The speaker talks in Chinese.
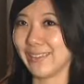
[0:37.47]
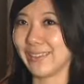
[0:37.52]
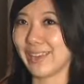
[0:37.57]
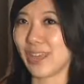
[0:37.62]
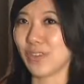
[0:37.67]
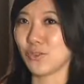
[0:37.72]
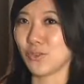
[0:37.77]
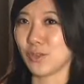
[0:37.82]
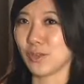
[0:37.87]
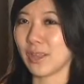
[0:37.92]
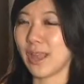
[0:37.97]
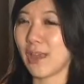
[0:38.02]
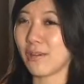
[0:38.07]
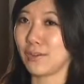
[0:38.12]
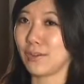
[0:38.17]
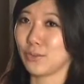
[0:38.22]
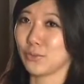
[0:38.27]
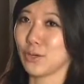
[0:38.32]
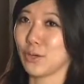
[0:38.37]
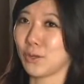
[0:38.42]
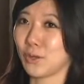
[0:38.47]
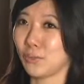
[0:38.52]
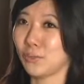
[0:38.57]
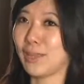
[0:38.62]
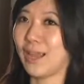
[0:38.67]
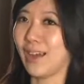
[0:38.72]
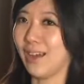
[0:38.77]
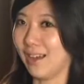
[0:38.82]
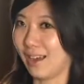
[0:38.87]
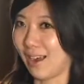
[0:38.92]
感觉它防水
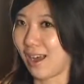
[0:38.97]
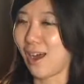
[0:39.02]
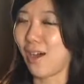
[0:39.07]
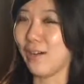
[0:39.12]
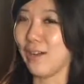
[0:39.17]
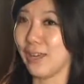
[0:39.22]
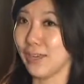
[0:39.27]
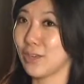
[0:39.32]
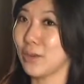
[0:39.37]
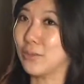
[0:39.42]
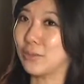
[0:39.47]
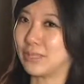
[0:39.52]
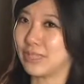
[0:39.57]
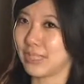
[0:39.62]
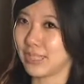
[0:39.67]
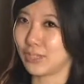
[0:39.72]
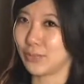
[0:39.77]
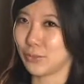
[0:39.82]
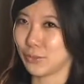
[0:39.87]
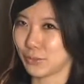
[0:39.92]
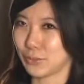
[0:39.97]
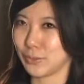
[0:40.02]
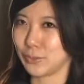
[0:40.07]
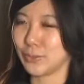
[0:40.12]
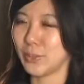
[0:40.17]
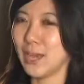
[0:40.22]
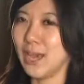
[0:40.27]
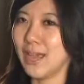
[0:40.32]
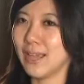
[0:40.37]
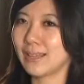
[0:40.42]
功能很好，很有兴
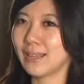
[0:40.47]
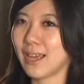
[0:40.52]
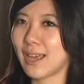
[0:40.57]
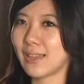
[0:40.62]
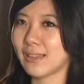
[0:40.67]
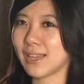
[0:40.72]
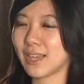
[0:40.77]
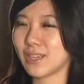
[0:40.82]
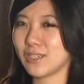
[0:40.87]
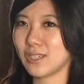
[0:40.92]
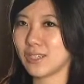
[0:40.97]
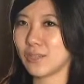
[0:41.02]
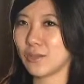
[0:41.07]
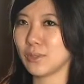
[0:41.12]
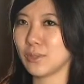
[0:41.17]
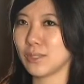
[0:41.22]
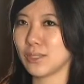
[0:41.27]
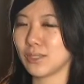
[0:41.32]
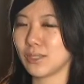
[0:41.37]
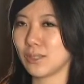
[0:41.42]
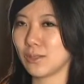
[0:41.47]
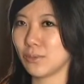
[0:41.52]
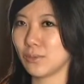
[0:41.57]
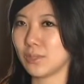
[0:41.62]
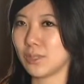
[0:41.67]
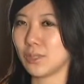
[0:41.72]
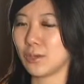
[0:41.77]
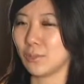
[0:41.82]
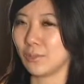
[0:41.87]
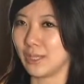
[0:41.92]
趣。那但是因为这些
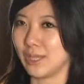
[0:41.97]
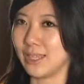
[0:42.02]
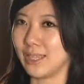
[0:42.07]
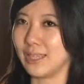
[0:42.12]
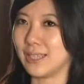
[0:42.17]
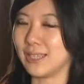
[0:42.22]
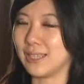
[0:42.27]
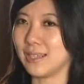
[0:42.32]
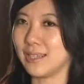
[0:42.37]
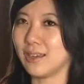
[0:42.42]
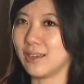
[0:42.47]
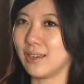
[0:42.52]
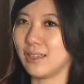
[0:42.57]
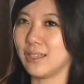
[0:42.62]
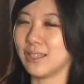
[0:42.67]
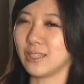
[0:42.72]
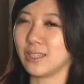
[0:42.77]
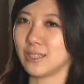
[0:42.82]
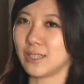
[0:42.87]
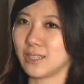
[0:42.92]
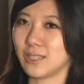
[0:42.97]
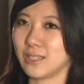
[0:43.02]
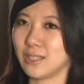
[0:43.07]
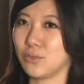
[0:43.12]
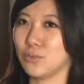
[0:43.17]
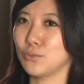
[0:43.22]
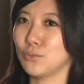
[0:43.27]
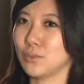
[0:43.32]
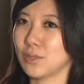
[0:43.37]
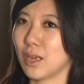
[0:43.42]
东西有体积跟一些
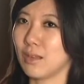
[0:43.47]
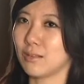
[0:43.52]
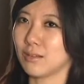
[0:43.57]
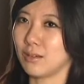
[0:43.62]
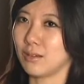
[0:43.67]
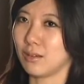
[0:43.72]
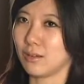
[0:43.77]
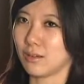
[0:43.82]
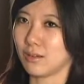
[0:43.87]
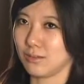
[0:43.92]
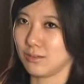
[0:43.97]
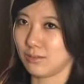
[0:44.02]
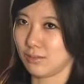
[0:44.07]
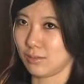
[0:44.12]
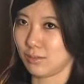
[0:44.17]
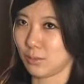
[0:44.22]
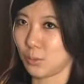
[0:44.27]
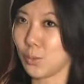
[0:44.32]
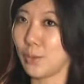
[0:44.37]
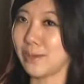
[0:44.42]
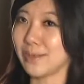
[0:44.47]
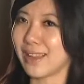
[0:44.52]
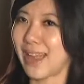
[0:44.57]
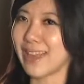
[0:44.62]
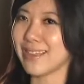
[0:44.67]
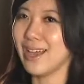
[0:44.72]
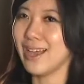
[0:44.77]
技术上的困难，